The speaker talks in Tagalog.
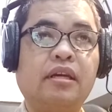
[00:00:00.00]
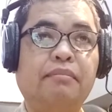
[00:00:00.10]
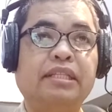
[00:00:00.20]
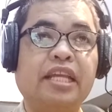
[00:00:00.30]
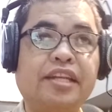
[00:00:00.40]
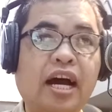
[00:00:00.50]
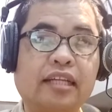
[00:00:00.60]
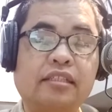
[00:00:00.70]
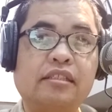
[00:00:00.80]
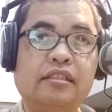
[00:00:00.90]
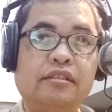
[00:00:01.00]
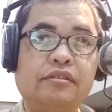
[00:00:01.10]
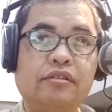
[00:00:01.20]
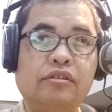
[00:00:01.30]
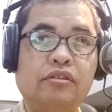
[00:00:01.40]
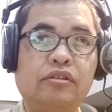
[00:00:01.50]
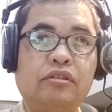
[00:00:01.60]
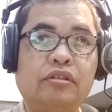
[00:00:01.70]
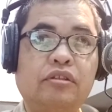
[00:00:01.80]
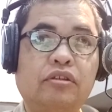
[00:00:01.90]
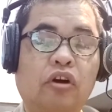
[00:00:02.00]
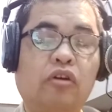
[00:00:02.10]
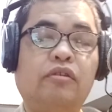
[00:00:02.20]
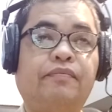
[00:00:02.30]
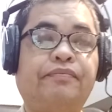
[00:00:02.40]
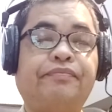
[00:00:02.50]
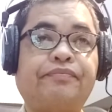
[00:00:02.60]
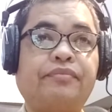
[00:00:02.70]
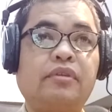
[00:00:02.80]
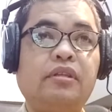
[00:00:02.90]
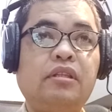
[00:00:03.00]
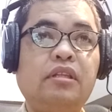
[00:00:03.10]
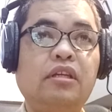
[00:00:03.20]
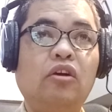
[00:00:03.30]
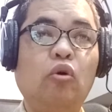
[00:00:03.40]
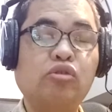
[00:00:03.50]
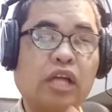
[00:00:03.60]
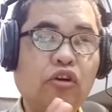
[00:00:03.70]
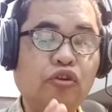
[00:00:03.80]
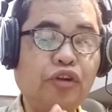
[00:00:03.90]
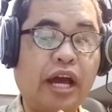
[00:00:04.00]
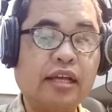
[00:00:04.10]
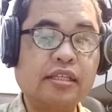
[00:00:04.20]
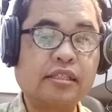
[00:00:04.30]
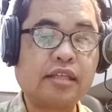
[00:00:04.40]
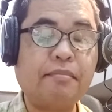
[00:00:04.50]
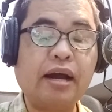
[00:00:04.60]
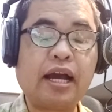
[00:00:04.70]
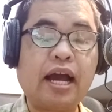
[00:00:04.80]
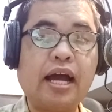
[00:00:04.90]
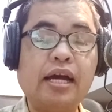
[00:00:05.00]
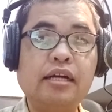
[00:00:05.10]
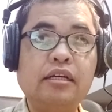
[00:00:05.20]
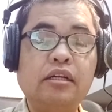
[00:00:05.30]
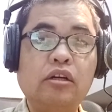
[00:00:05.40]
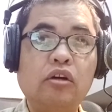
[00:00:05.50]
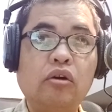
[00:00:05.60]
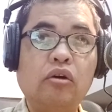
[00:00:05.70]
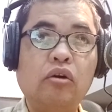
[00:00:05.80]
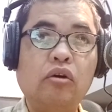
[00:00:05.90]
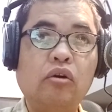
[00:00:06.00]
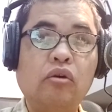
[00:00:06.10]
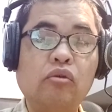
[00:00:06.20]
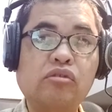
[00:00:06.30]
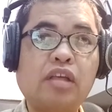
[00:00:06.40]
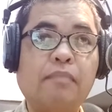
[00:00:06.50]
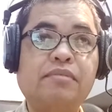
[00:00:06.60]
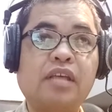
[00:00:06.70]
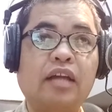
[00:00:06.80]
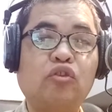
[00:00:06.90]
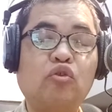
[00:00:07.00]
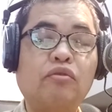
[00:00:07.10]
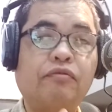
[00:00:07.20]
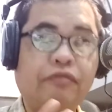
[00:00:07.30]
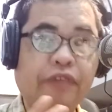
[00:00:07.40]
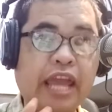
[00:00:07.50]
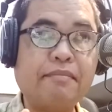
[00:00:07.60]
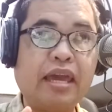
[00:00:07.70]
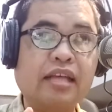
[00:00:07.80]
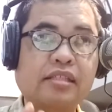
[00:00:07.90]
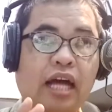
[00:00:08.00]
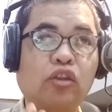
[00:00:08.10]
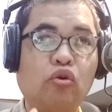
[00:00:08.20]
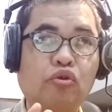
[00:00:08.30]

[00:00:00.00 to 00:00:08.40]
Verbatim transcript: but did not Oo. Usa kuno na sa maka usab sa atong framing sa atong